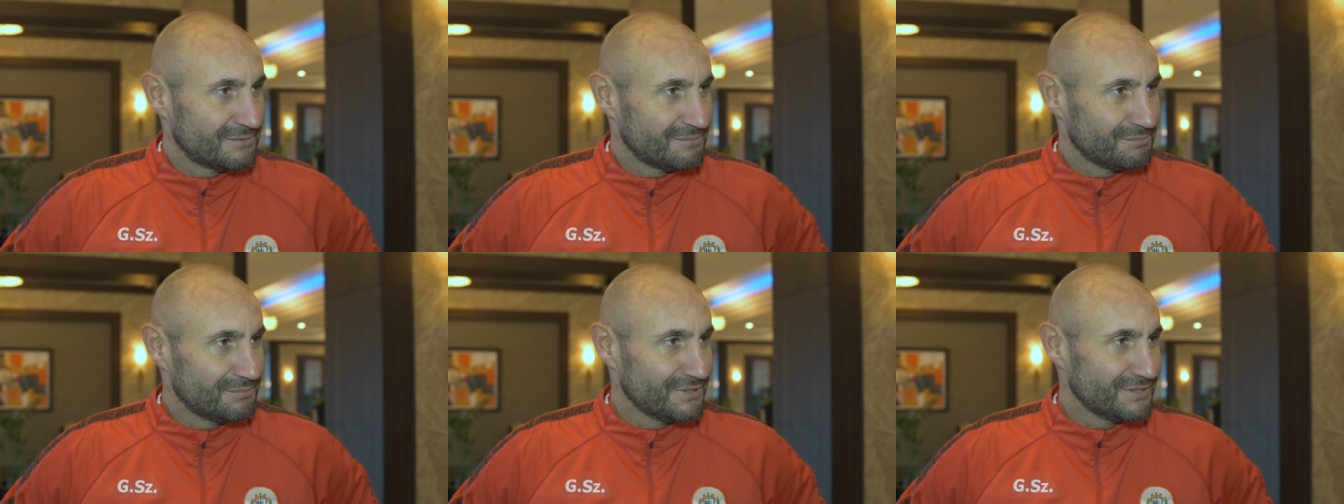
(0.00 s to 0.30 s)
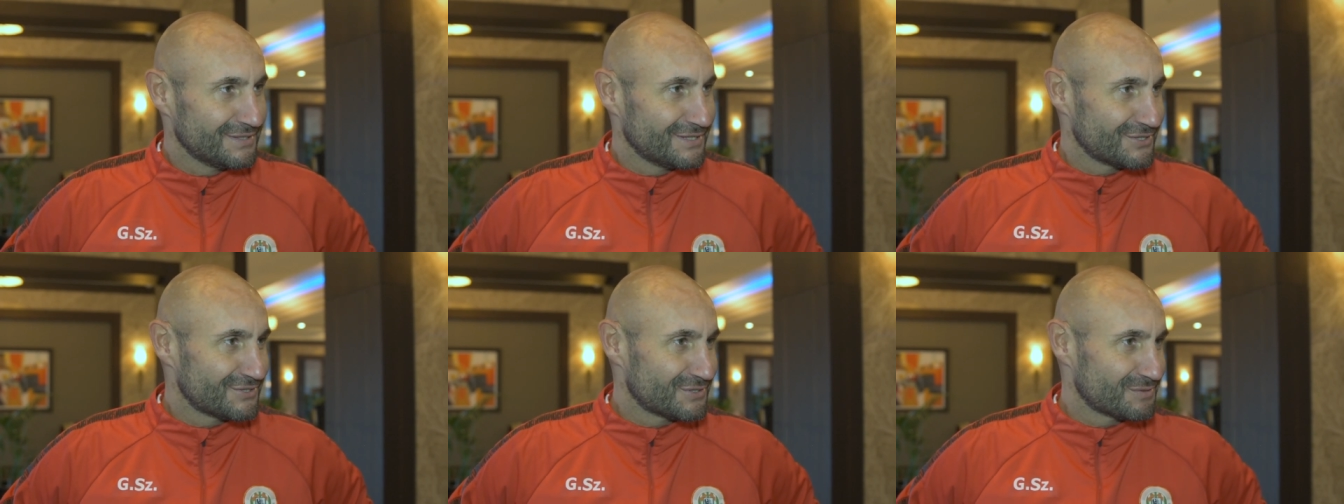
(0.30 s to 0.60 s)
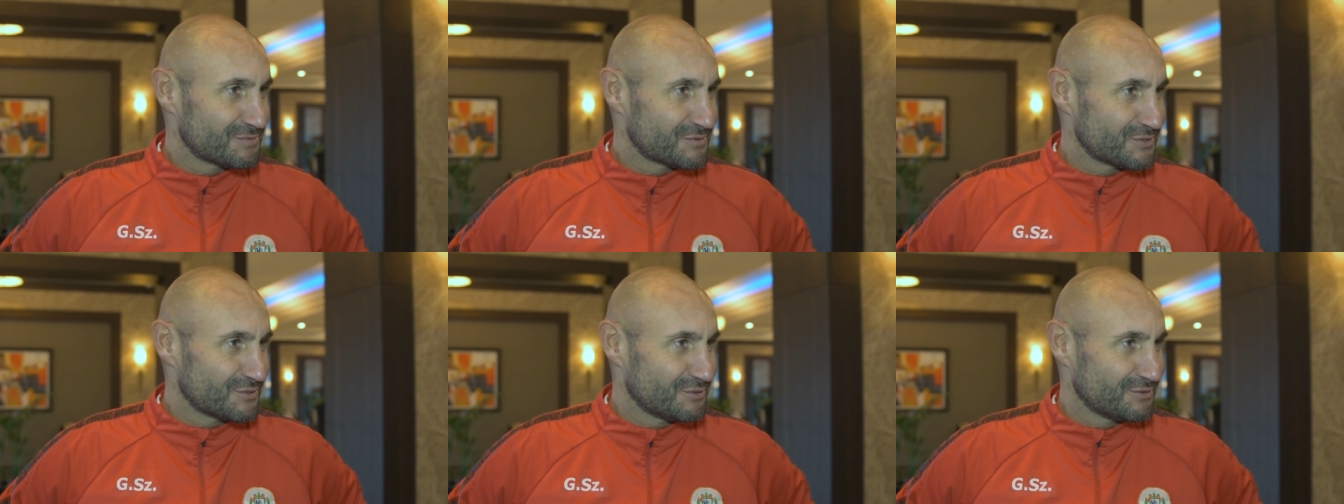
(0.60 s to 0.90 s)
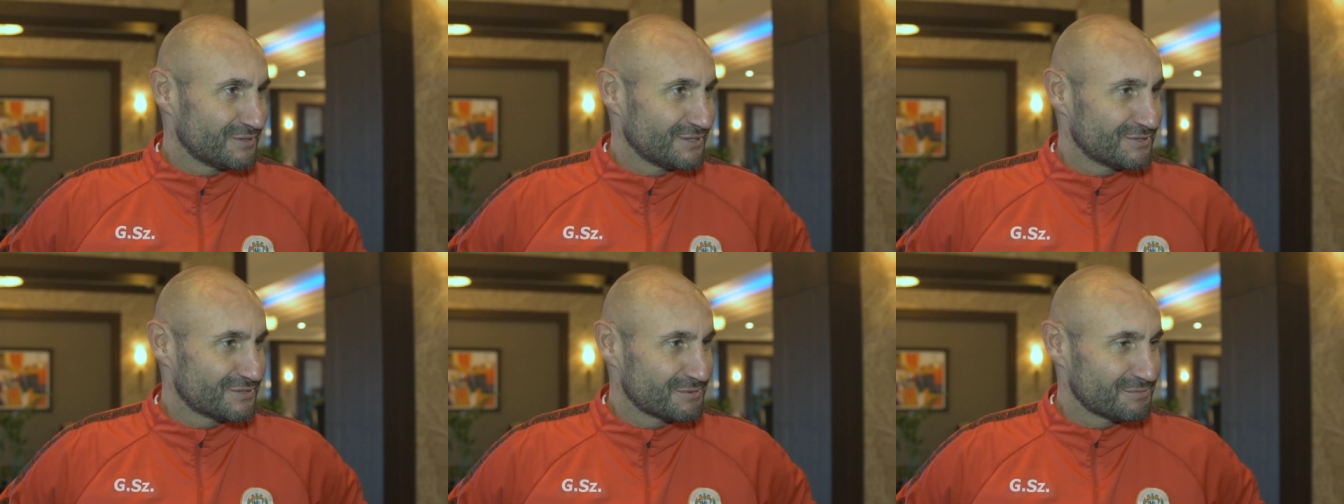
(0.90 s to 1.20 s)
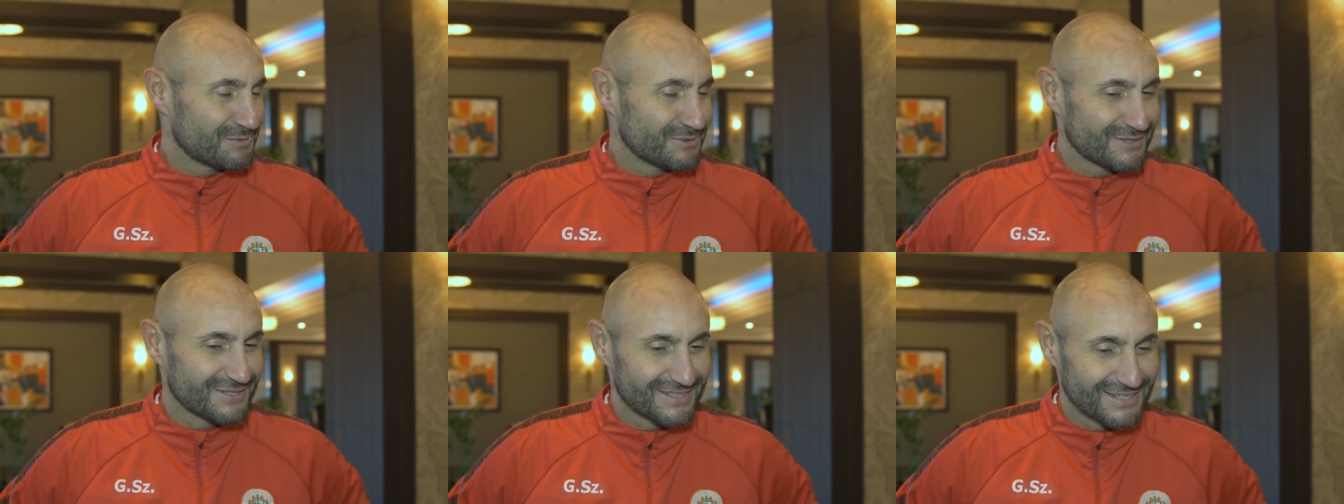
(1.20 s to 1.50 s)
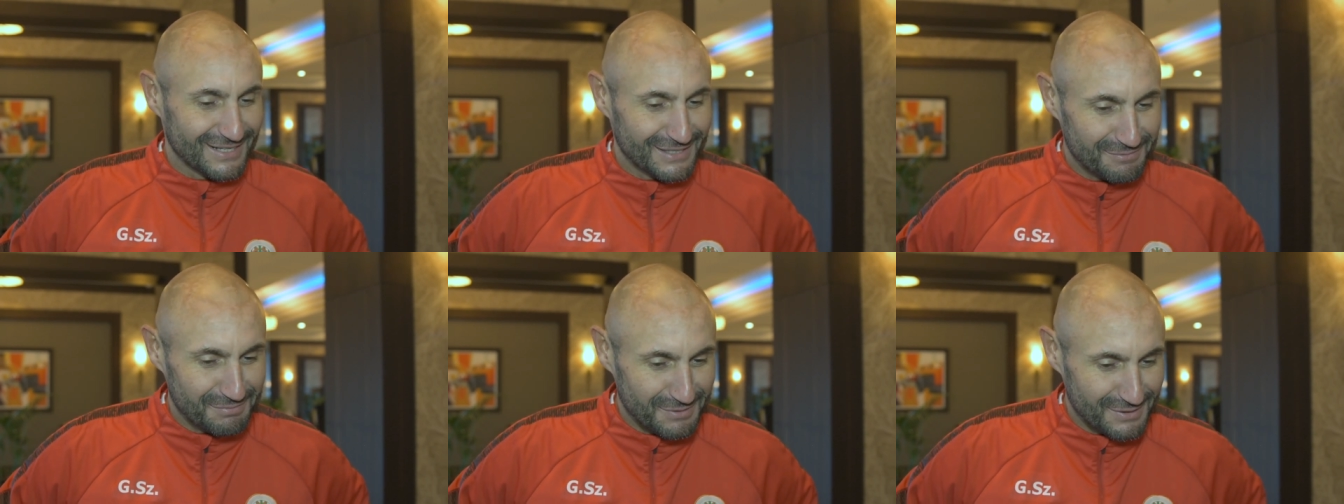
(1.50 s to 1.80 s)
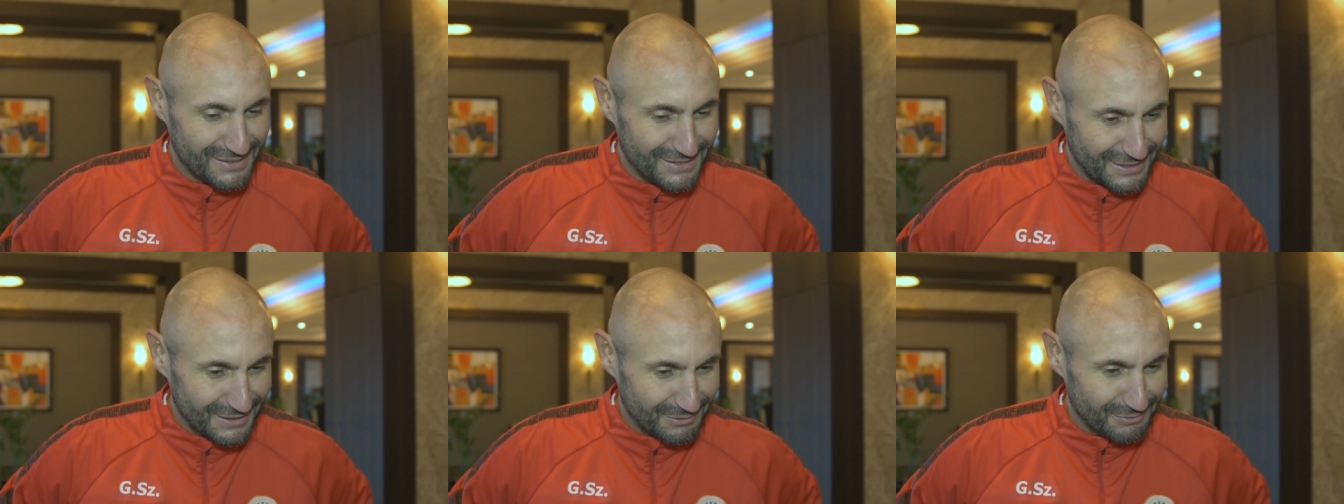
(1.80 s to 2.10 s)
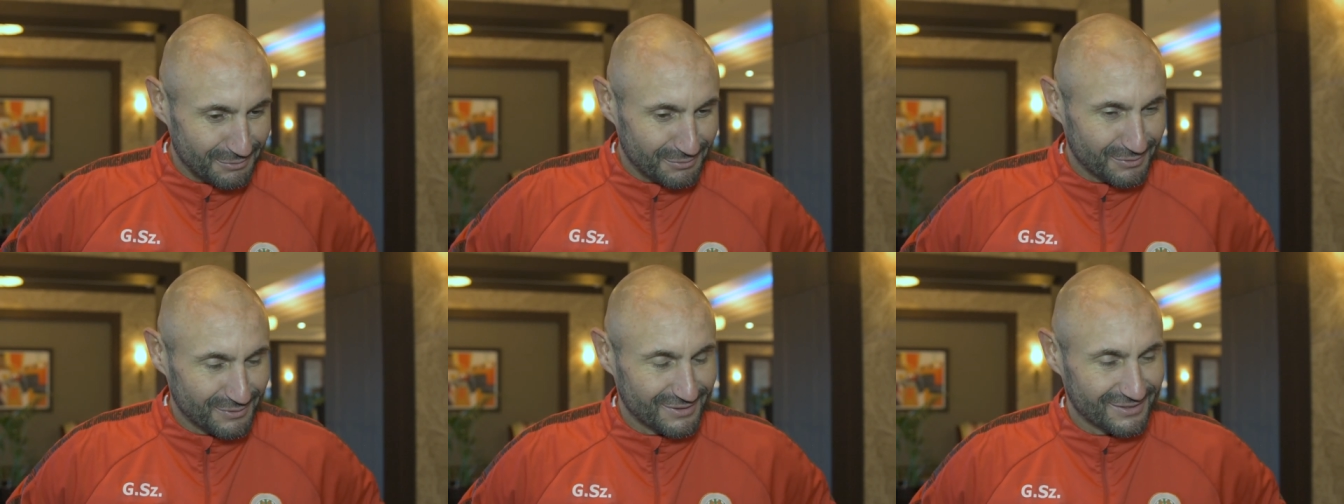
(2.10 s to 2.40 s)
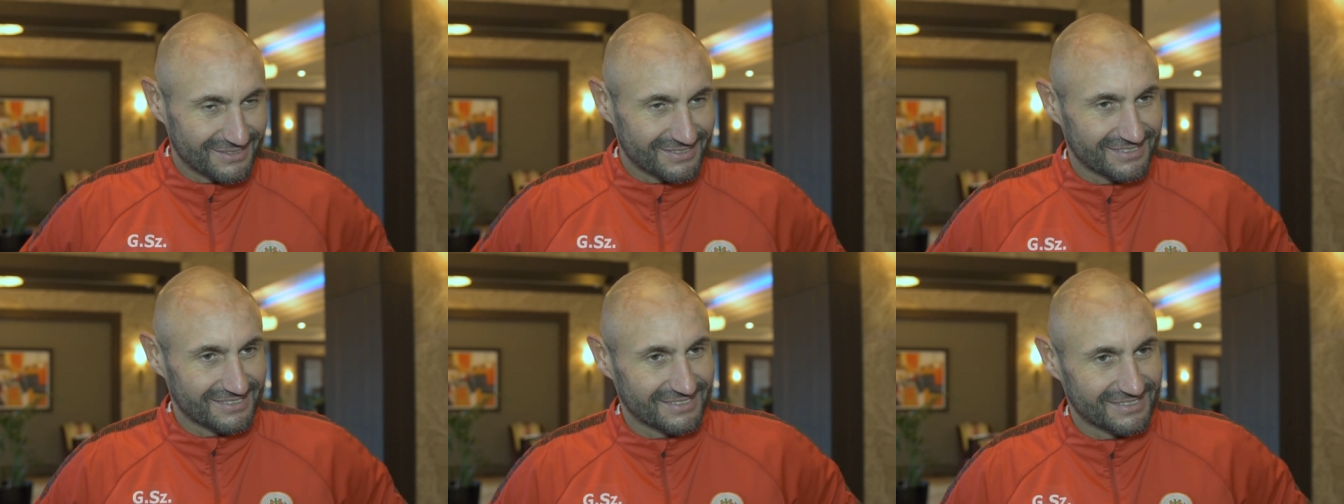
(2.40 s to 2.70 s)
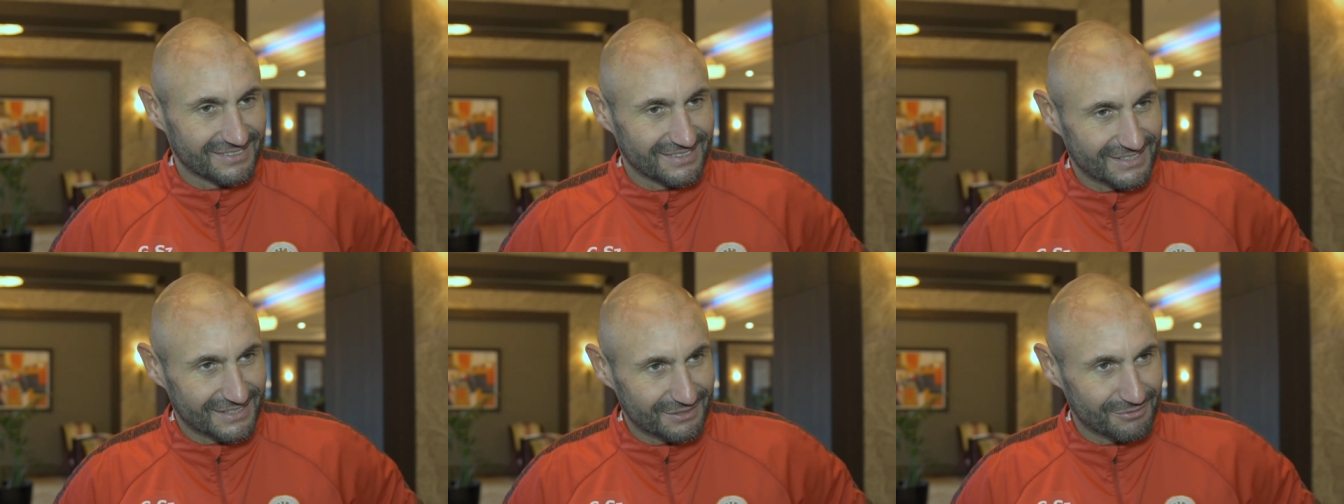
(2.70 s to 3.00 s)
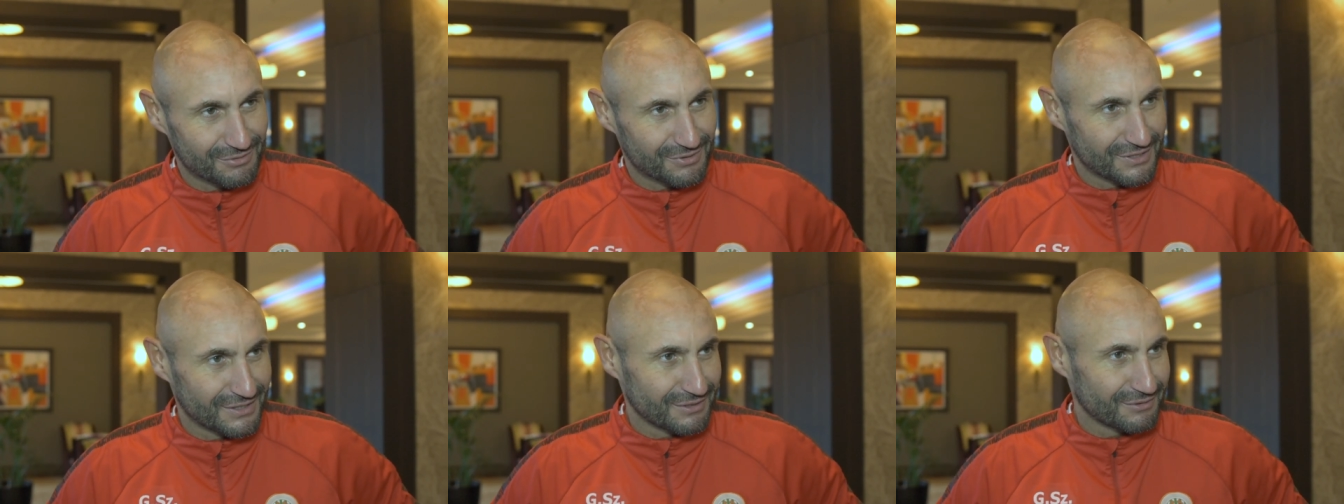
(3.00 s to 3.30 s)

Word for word: będę się przekonać, żeby Kasper zagrał y, jakimś,